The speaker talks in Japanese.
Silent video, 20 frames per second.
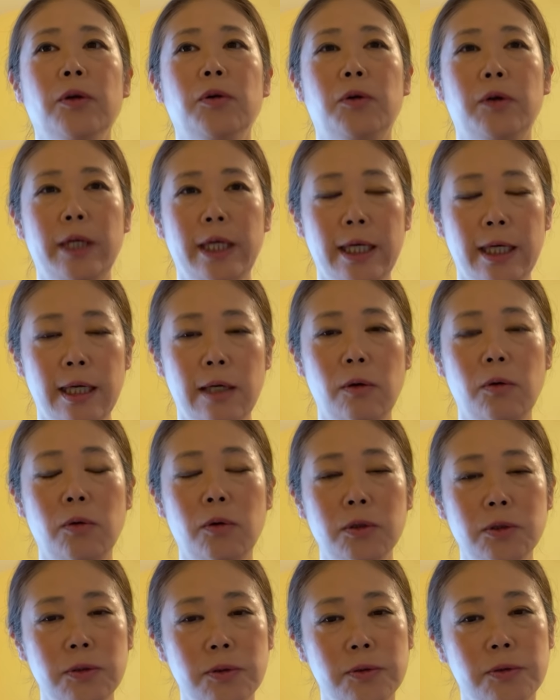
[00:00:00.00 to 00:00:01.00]
これから起
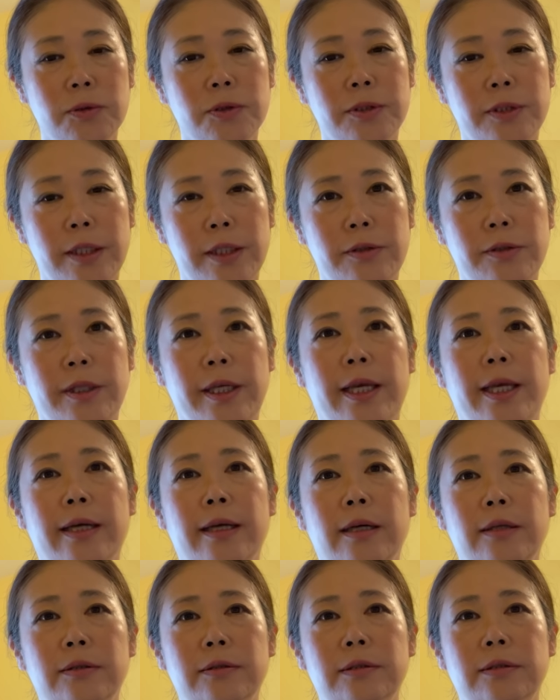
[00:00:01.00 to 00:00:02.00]
こそうとしている計
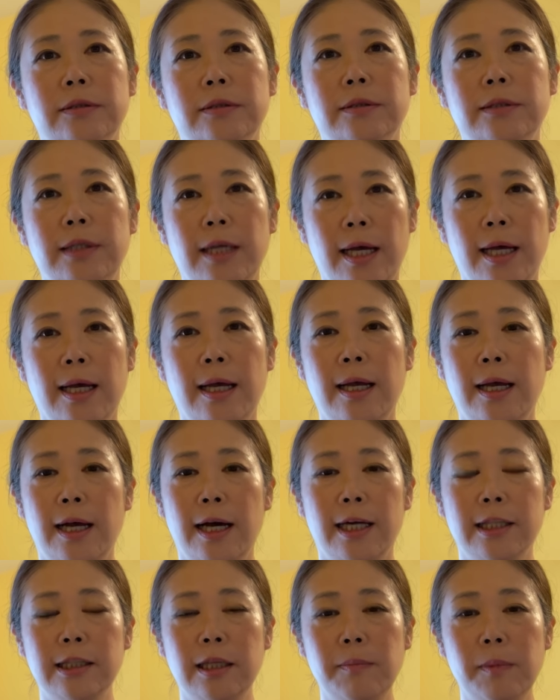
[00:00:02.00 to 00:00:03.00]
画が
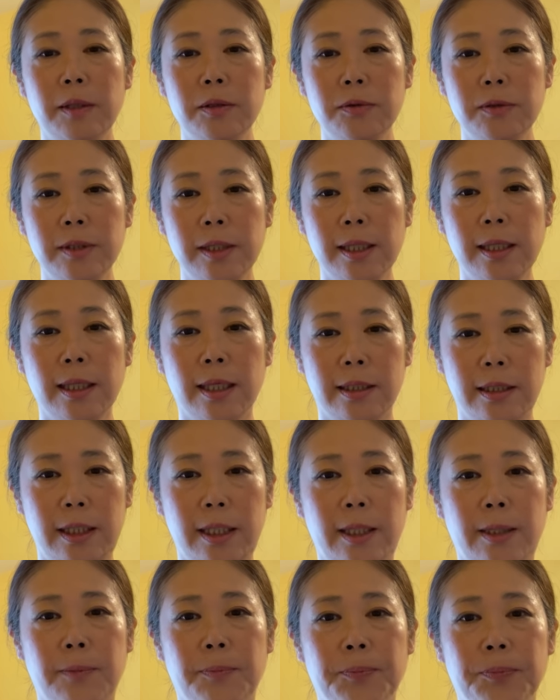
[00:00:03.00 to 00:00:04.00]
頭の中
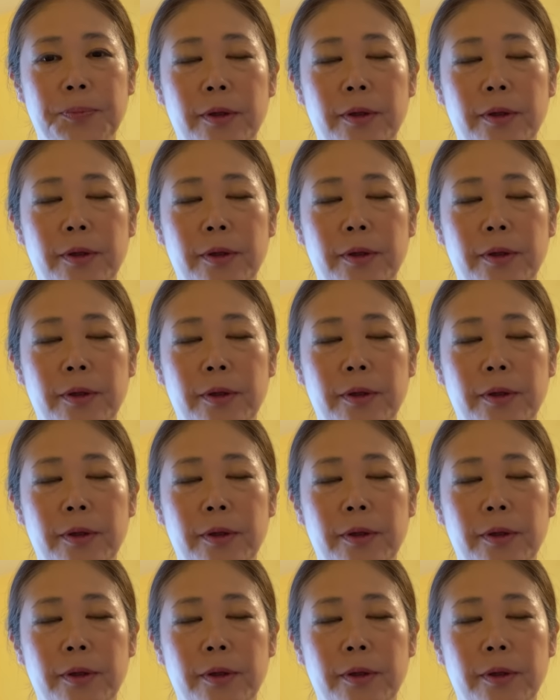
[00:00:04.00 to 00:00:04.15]
に